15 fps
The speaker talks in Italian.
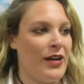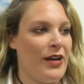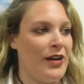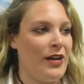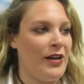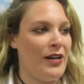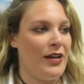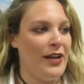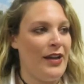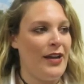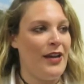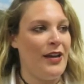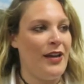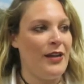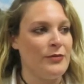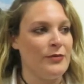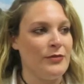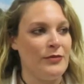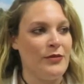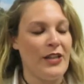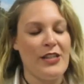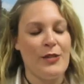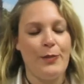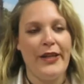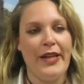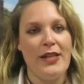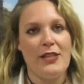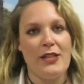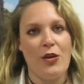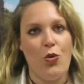Allora, è
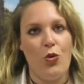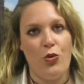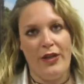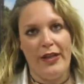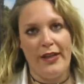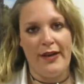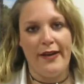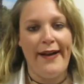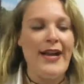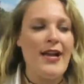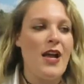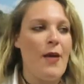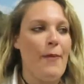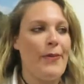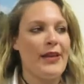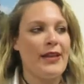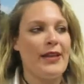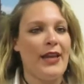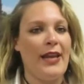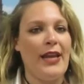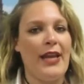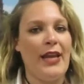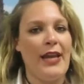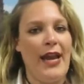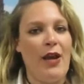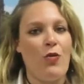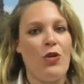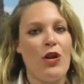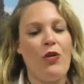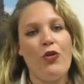un'esperienza unica perché
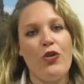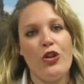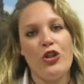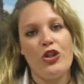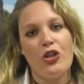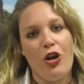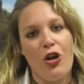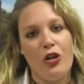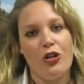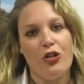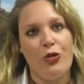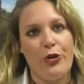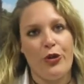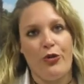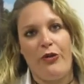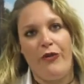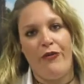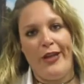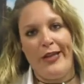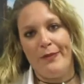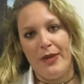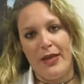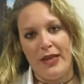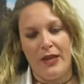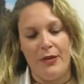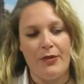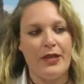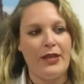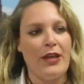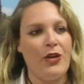è un lavoro insolito per noi
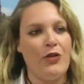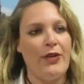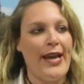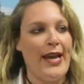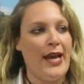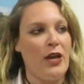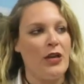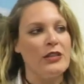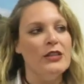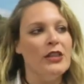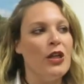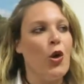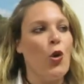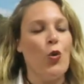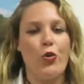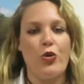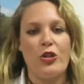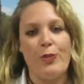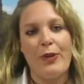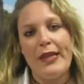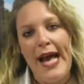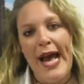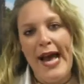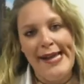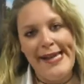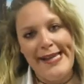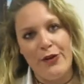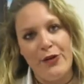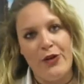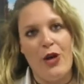infermieri perché non è un
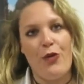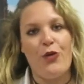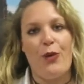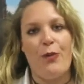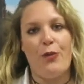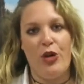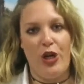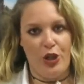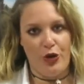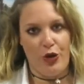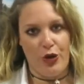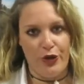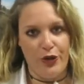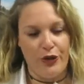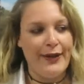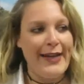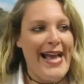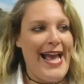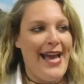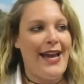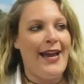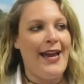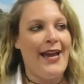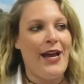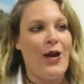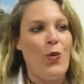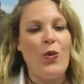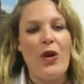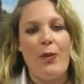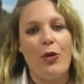ospedale, non è un ambulatorio, è
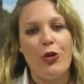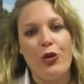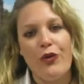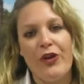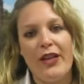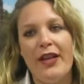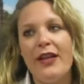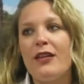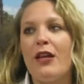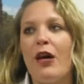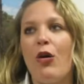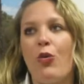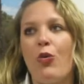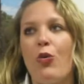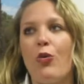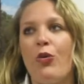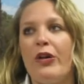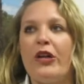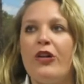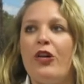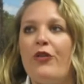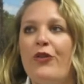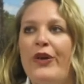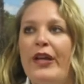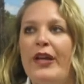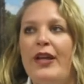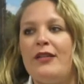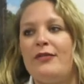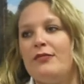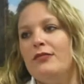una motovedetta o comunque una
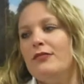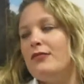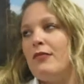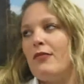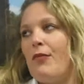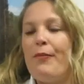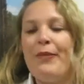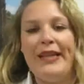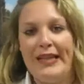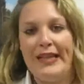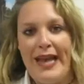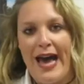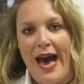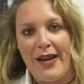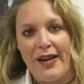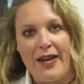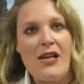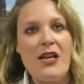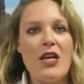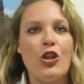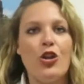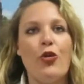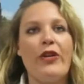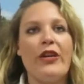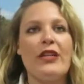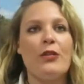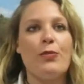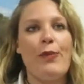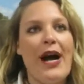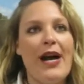nave militare dove gli
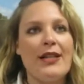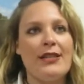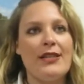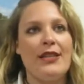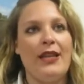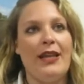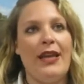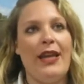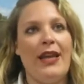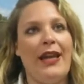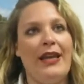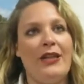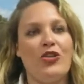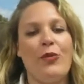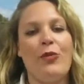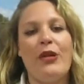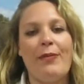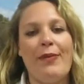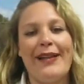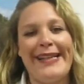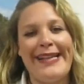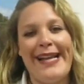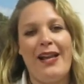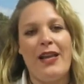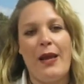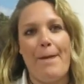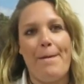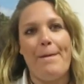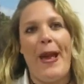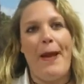spazi e, diciamo, il
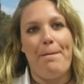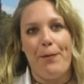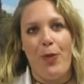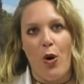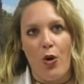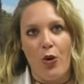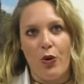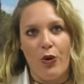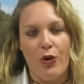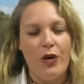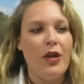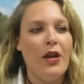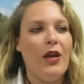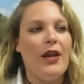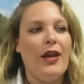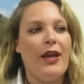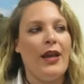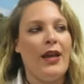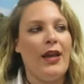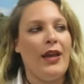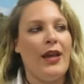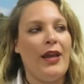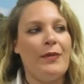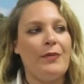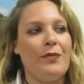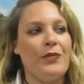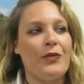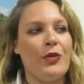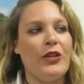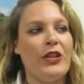materiale è poco
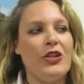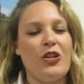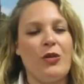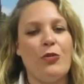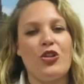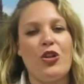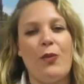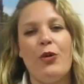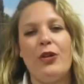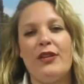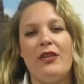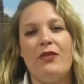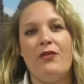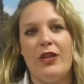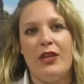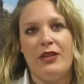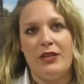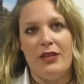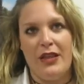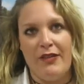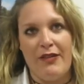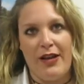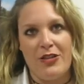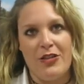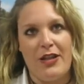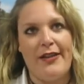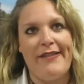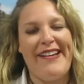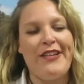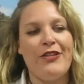e quindi diciamo c'è molta inventiva, cioè
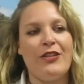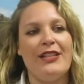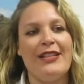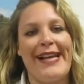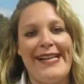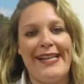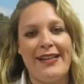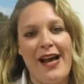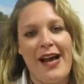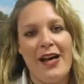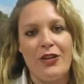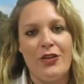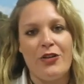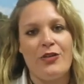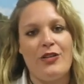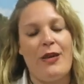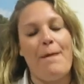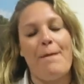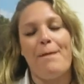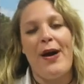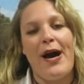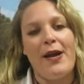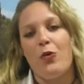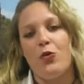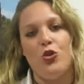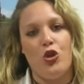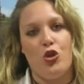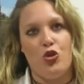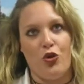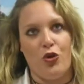a livello di sanitario si impara
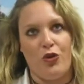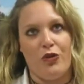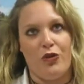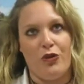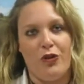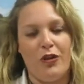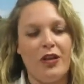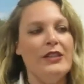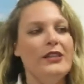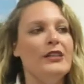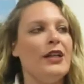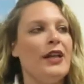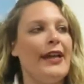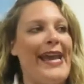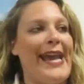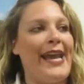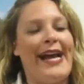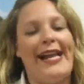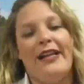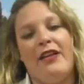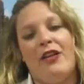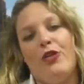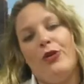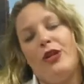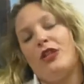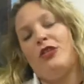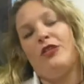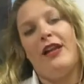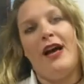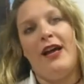ogni giorno e a livello
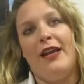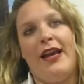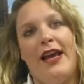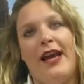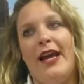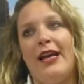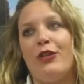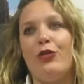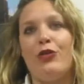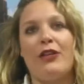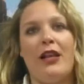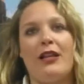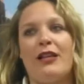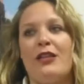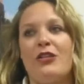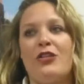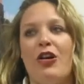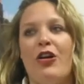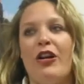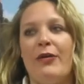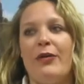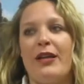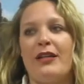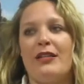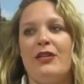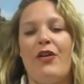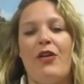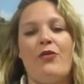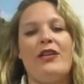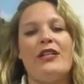personale è tutt'altra storia perché
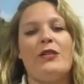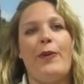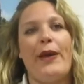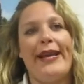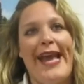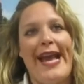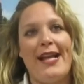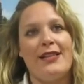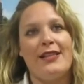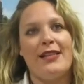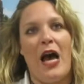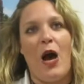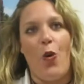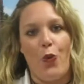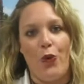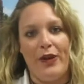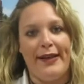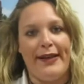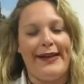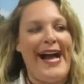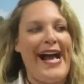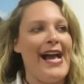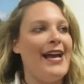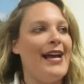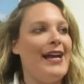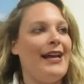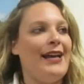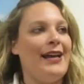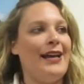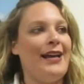si fa un'esperienza unica
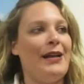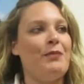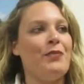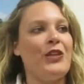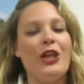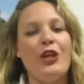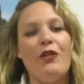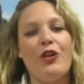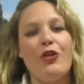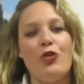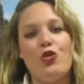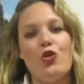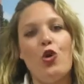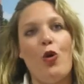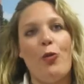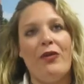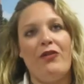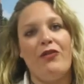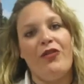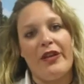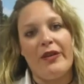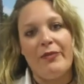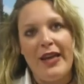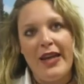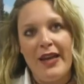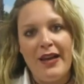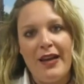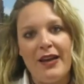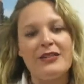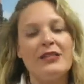eh, io vado giù come
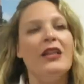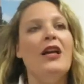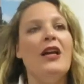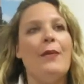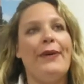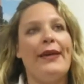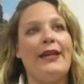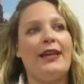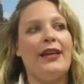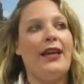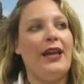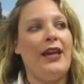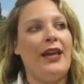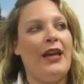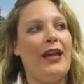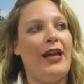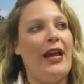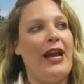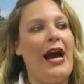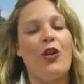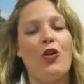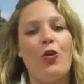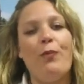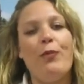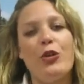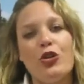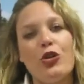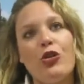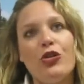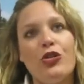infermiera perché hanno
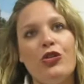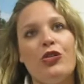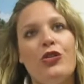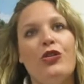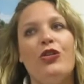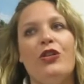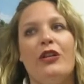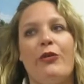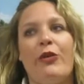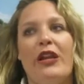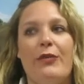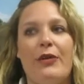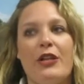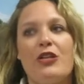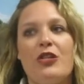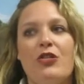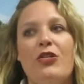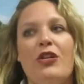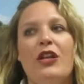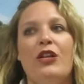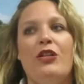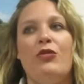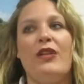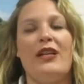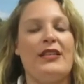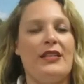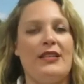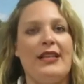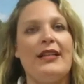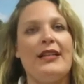bisogno quelle persone di
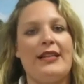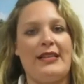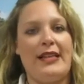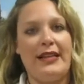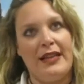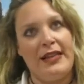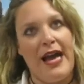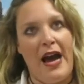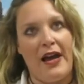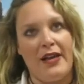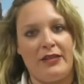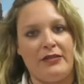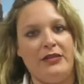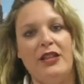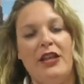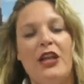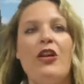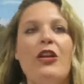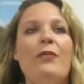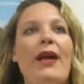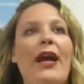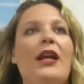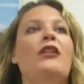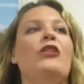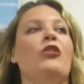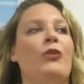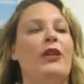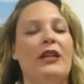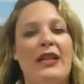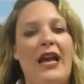un'assistenza sanitaria. Io e il
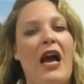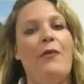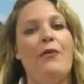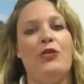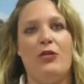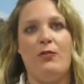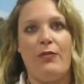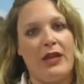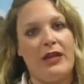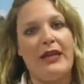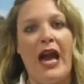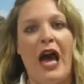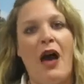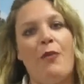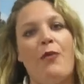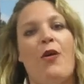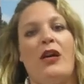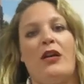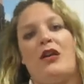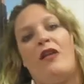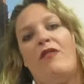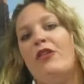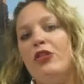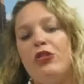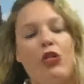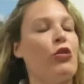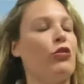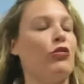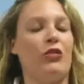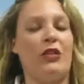medico prendiamo, ci imbarchiamo anche
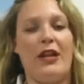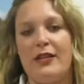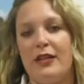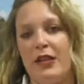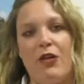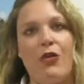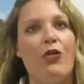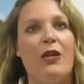28-30